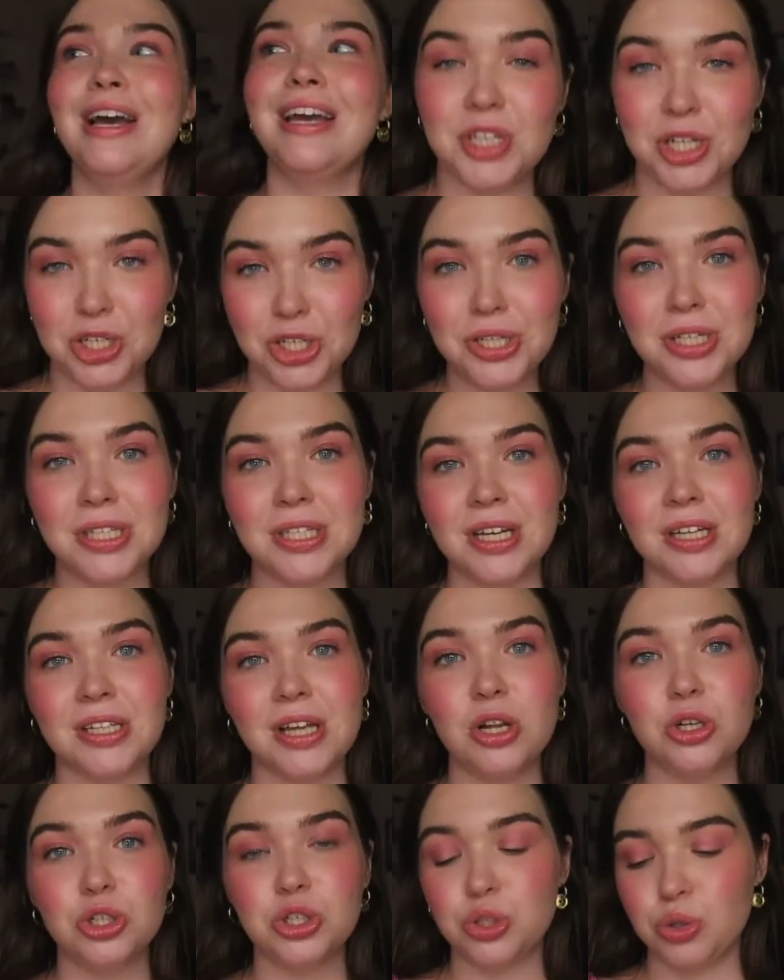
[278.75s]
Визажистка
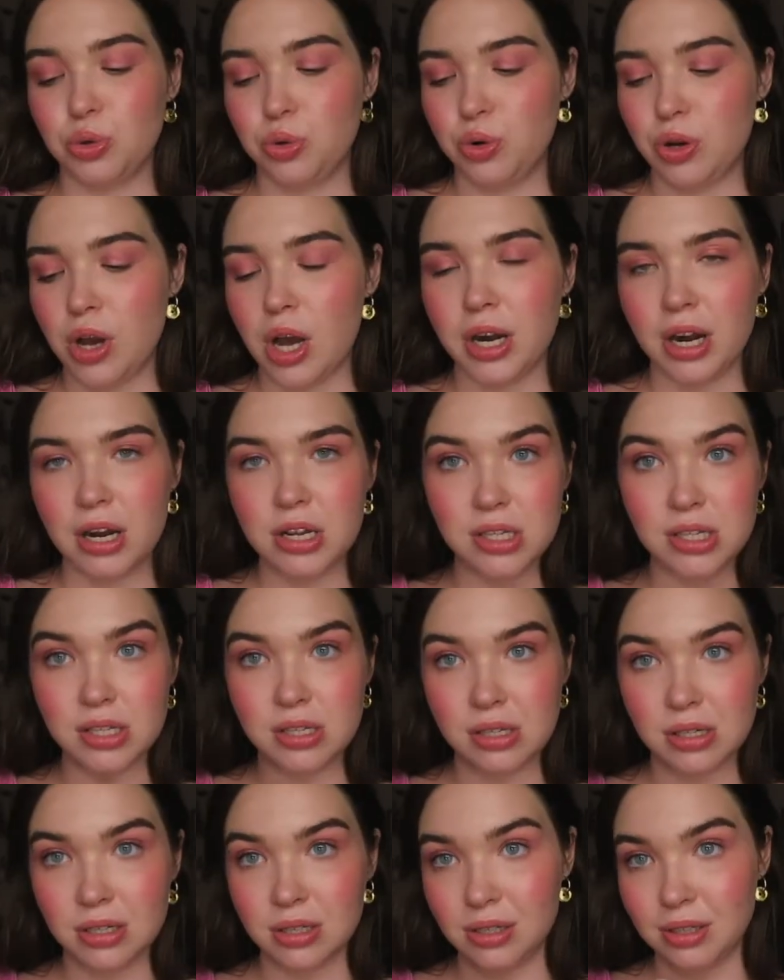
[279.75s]
сказала, что как
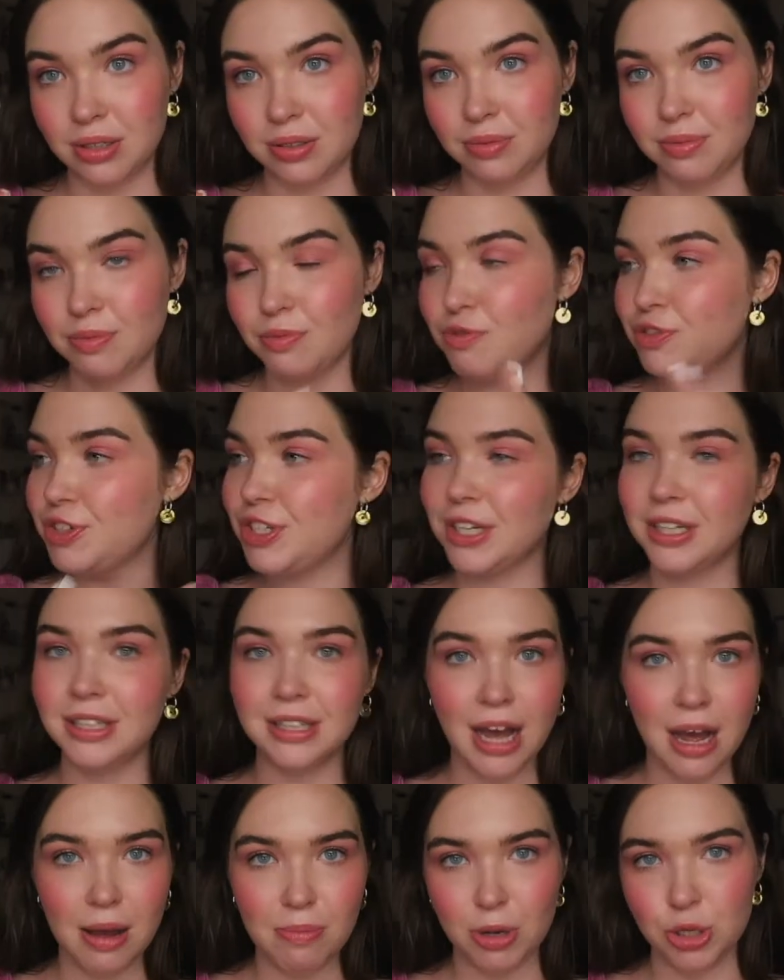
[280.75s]
раз э,
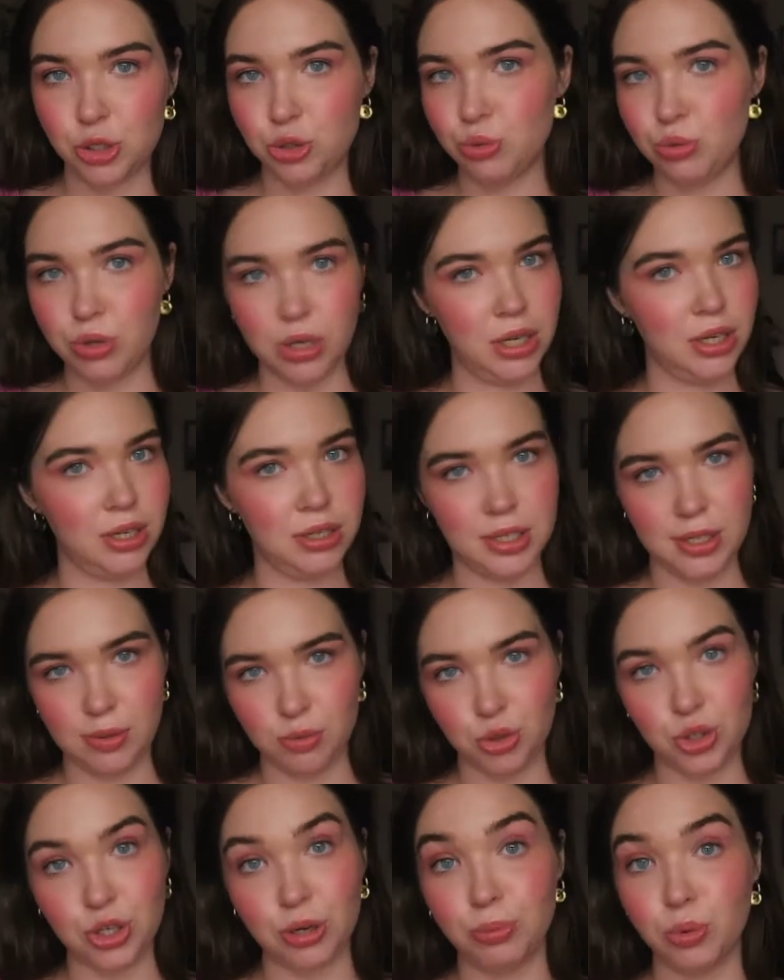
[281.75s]
всегда мазюкали
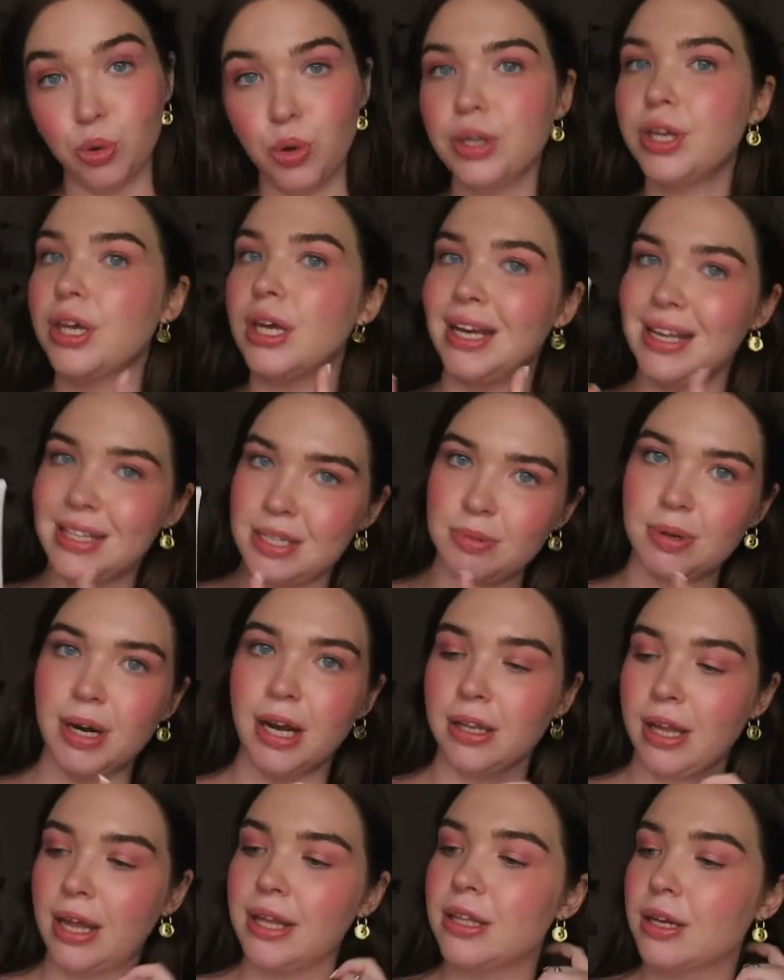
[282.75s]
девушкам ноги этим
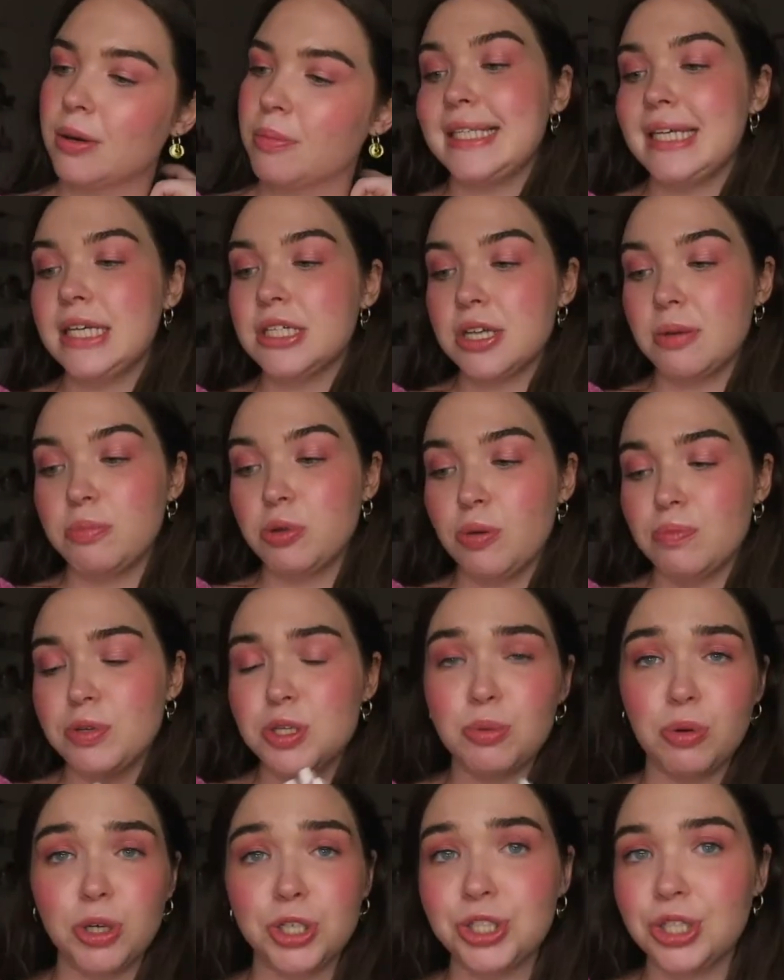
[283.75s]
хайлайтером. Здесь объем
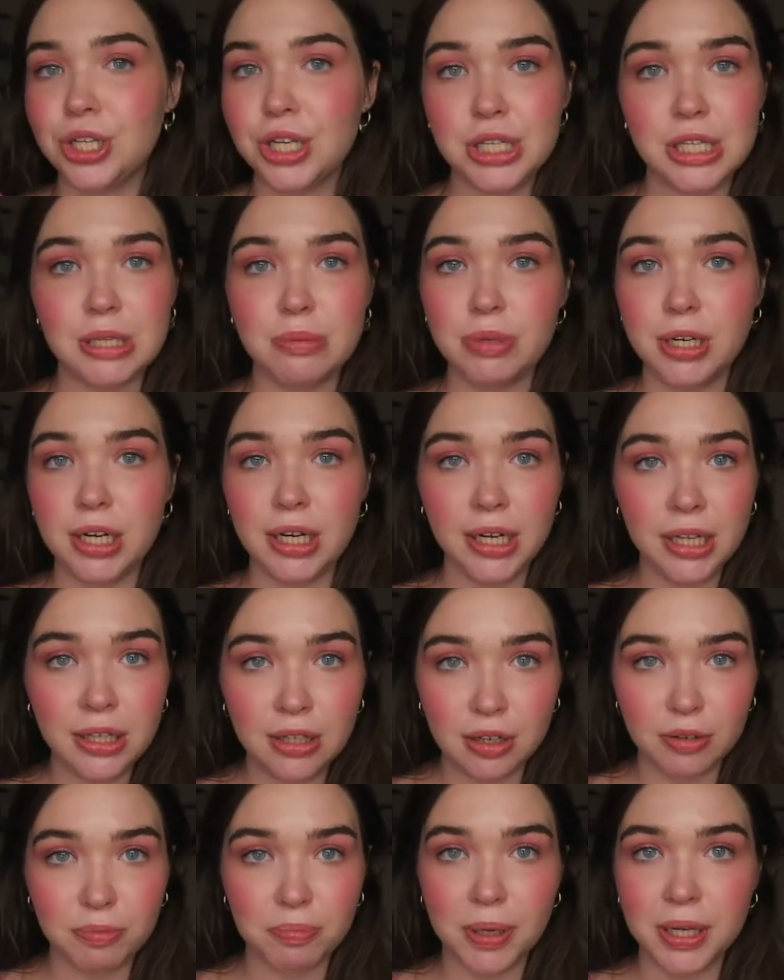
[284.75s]
всего лишь 30
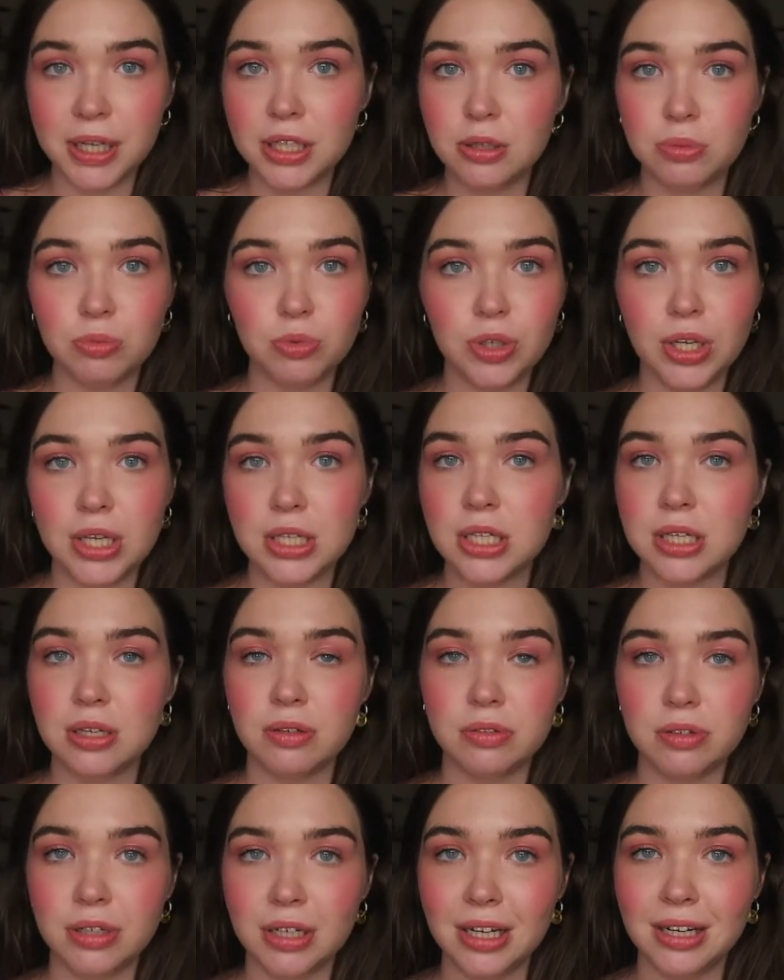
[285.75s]
мл, поэтому
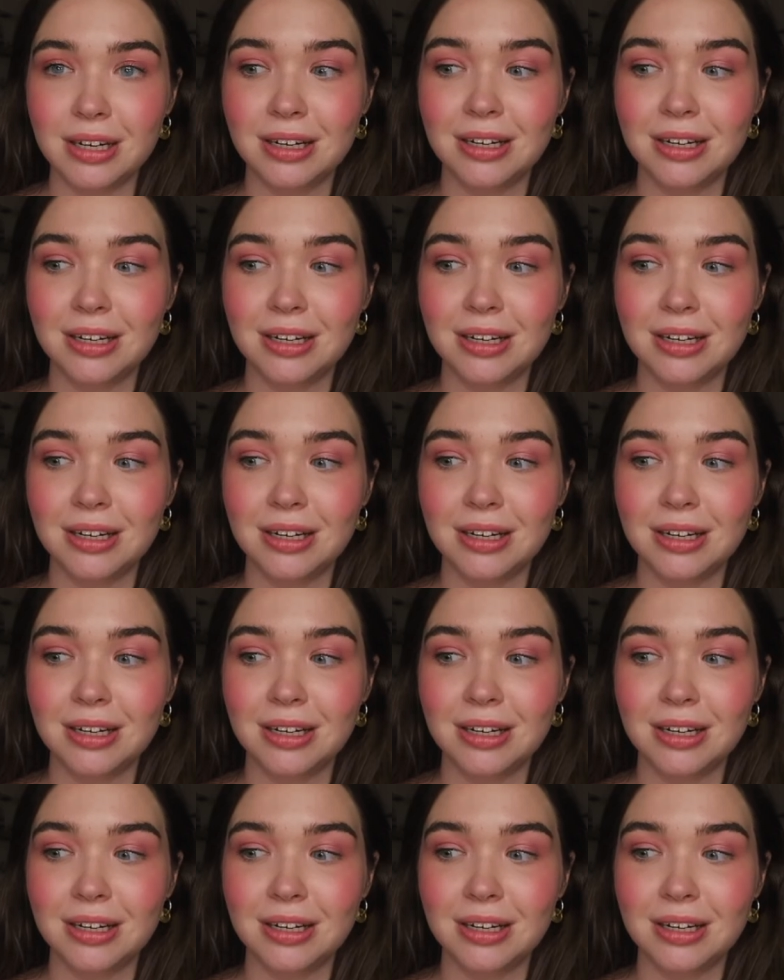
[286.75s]
если вы э,